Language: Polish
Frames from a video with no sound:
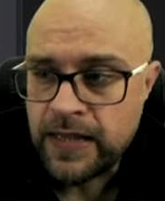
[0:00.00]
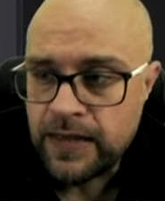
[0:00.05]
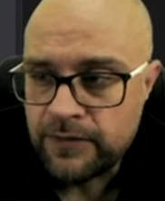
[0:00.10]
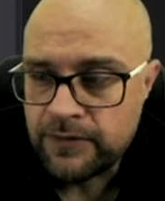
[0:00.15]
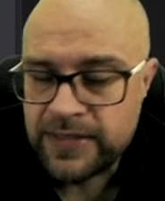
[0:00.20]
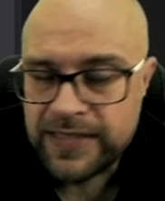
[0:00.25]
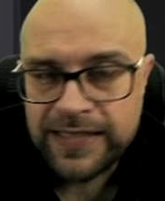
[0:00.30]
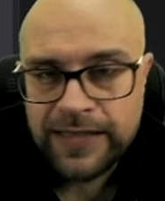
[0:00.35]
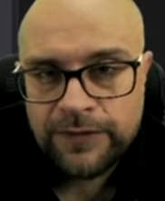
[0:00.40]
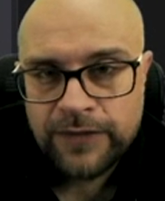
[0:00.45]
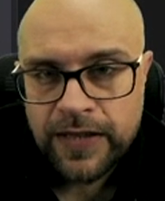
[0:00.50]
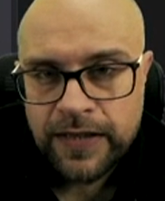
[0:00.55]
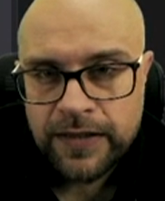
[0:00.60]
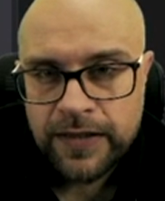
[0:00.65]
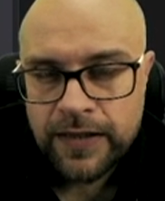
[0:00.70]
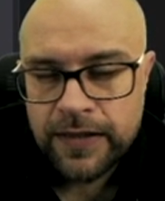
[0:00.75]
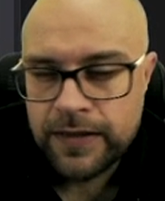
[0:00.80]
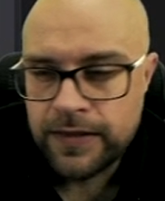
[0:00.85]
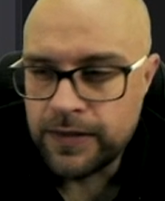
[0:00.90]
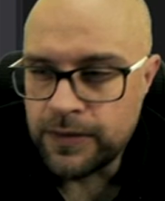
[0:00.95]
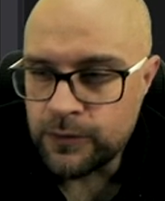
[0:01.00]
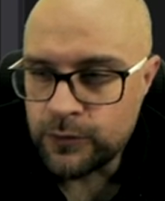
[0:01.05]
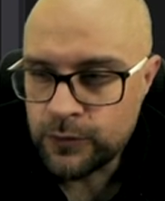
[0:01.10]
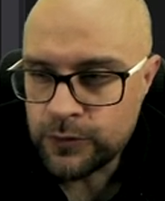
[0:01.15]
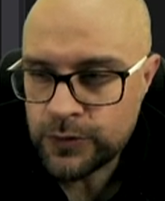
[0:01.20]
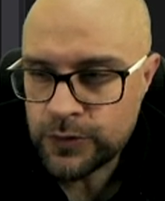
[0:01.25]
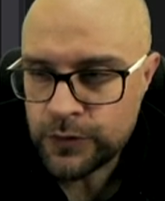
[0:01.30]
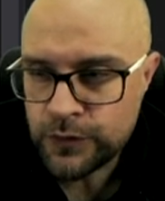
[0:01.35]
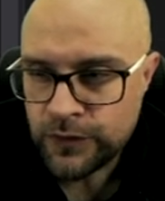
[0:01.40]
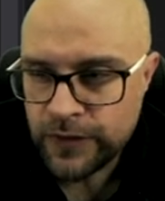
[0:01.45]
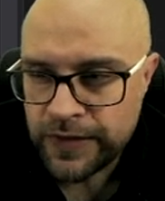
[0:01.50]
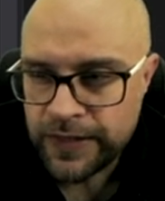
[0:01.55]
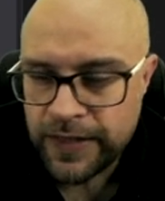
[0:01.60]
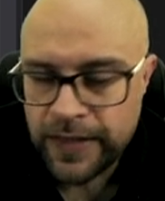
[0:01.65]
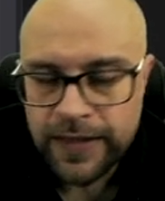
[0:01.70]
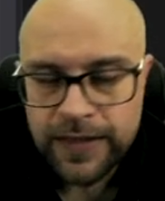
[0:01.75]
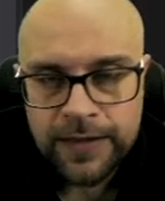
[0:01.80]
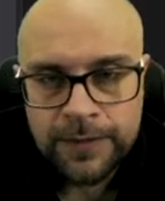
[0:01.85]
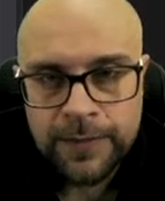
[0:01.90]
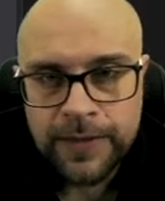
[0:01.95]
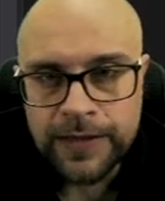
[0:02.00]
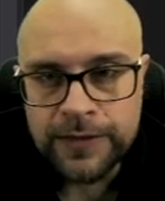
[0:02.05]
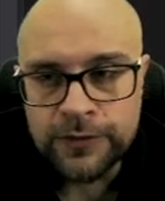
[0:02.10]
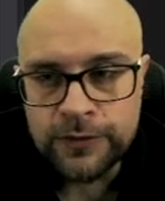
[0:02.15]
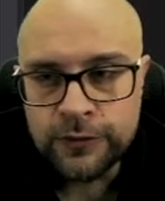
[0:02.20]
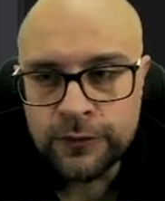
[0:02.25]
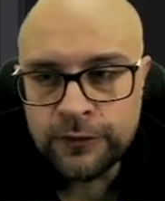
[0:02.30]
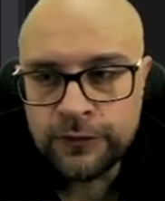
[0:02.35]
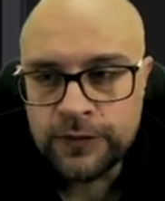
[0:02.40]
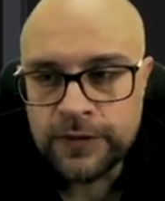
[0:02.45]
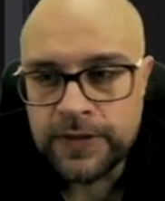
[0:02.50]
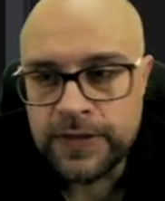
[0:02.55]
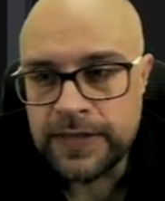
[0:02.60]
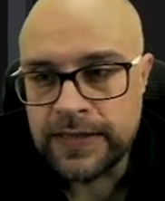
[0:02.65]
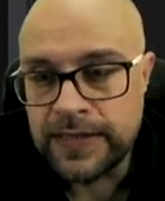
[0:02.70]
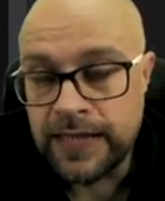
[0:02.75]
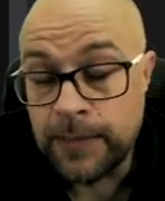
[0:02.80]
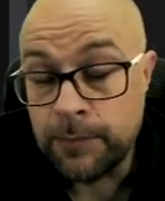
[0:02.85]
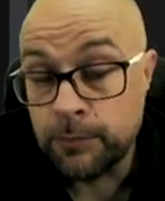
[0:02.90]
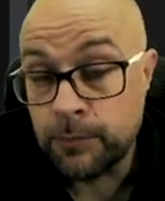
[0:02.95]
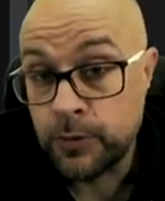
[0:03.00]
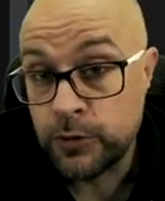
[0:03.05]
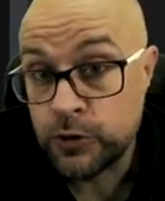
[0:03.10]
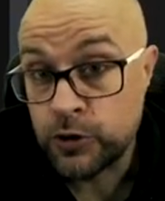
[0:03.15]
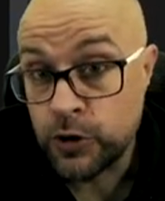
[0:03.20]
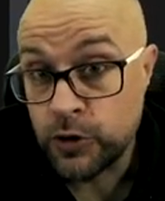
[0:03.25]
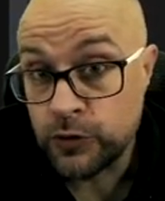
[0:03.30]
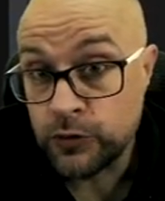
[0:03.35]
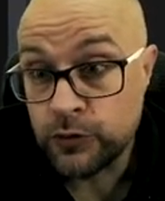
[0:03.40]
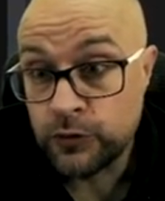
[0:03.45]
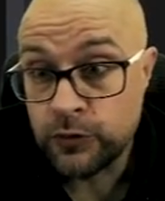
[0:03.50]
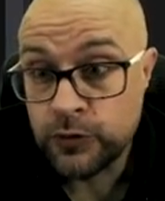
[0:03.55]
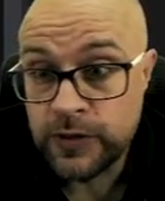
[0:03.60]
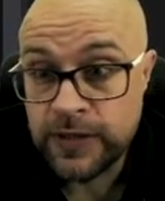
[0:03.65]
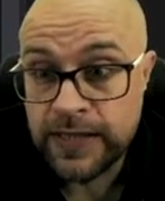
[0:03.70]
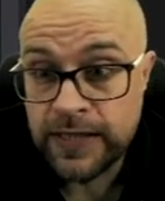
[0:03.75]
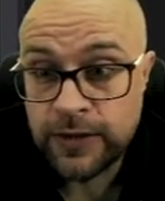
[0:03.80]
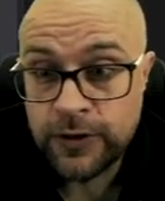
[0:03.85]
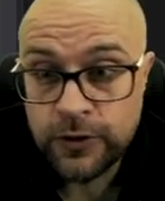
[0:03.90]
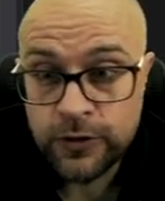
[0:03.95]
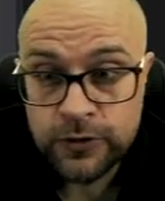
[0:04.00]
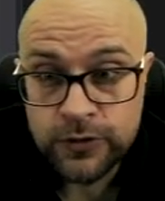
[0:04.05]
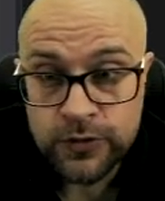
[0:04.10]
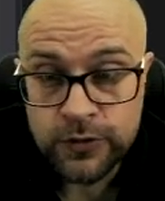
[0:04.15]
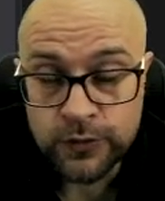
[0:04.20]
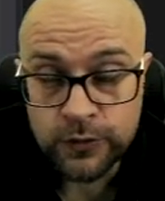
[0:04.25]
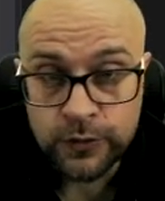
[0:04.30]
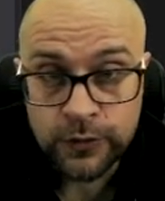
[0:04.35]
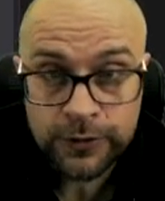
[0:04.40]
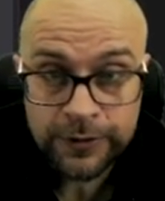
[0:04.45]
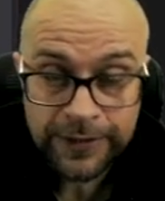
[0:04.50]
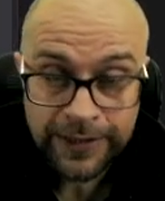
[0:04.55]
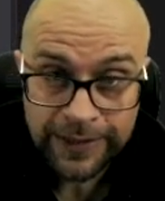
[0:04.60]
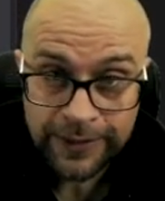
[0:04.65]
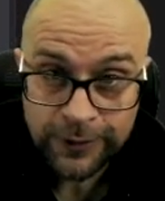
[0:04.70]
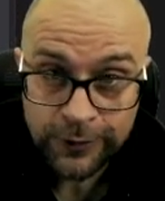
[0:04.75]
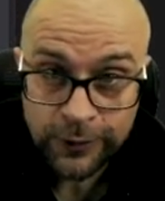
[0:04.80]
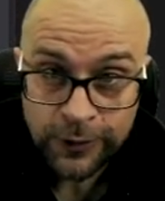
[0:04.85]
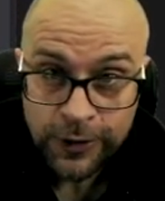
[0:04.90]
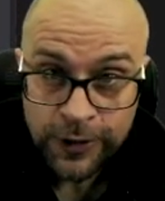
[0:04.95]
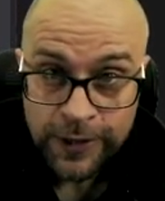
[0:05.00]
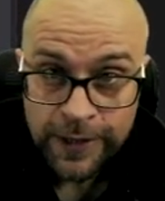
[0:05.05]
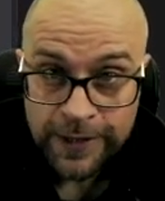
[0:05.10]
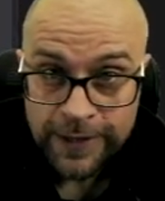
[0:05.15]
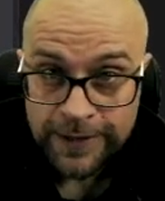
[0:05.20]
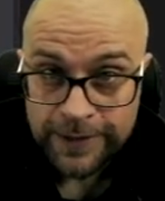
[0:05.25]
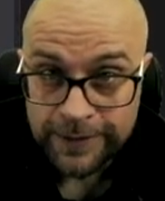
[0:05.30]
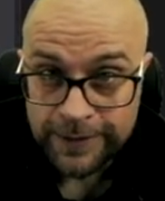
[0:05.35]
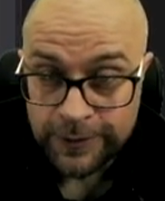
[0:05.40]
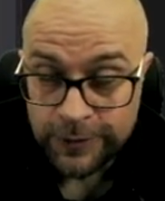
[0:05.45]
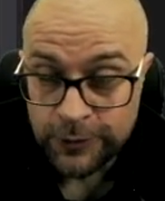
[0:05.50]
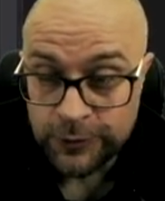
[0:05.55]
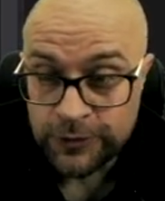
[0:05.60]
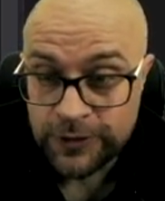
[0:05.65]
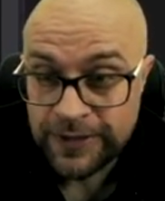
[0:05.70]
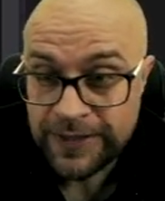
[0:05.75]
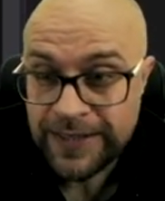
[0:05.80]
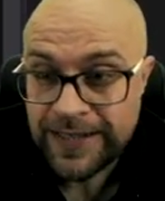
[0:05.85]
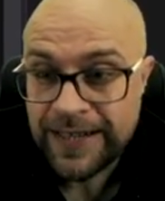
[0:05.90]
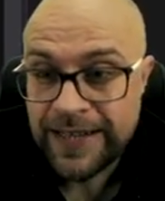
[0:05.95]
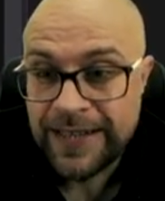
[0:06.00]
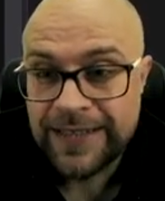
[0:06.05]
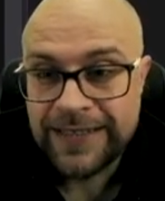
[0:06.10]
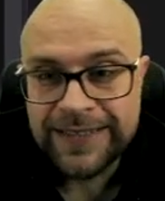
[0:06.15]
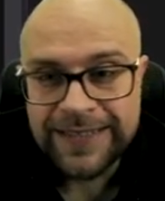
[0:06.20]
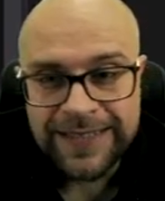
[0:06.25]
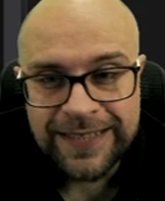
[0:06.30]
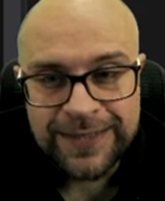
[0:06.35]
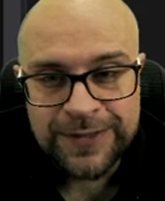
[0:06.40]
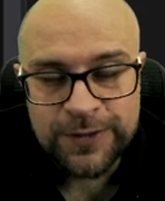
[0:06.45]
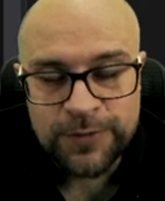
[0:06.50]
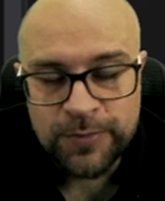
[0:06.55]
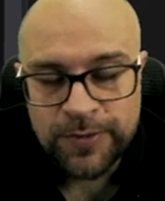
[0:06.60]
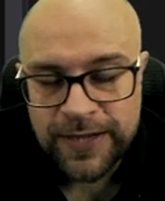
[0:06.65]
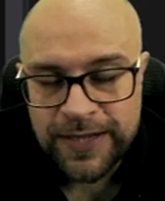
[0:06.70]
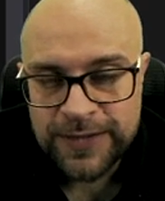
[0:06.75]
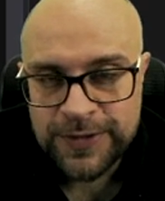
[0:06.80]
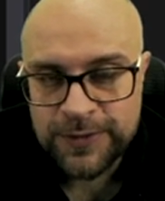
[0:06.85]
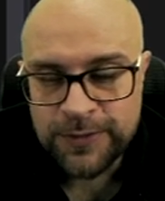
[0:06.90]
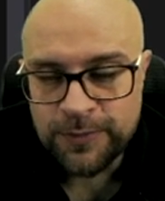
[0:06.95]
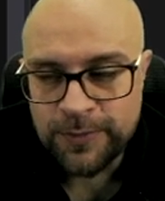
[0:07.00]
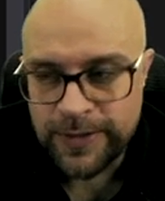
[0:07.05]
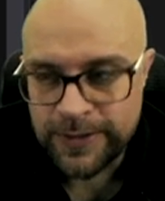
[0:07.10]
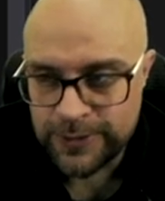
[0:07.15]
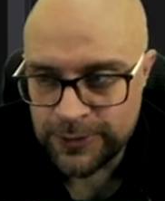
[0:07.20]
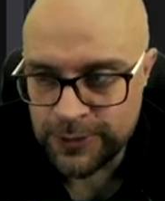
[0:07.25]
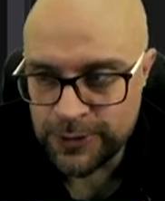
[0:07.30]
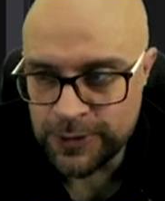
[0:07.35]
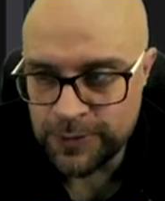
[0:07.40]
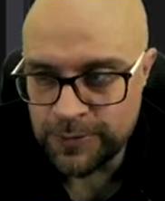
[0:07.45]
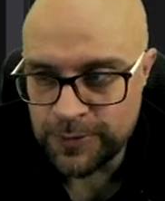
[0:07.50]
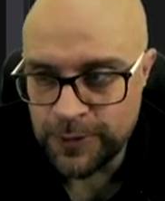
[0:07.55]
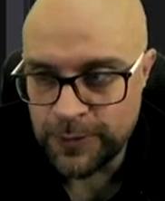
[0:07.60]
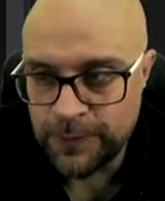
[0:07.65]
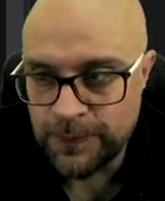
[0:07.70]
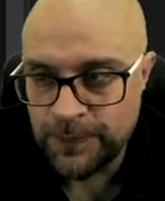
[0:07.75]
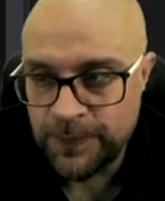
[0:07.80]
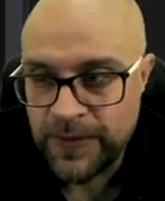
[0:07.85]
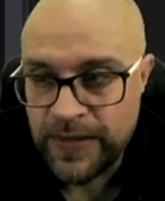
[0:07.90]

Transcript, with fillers: Wstawianie i usuwanie elementów na początku i na końcu tego e, kontenera jest operacją bardzo szybką.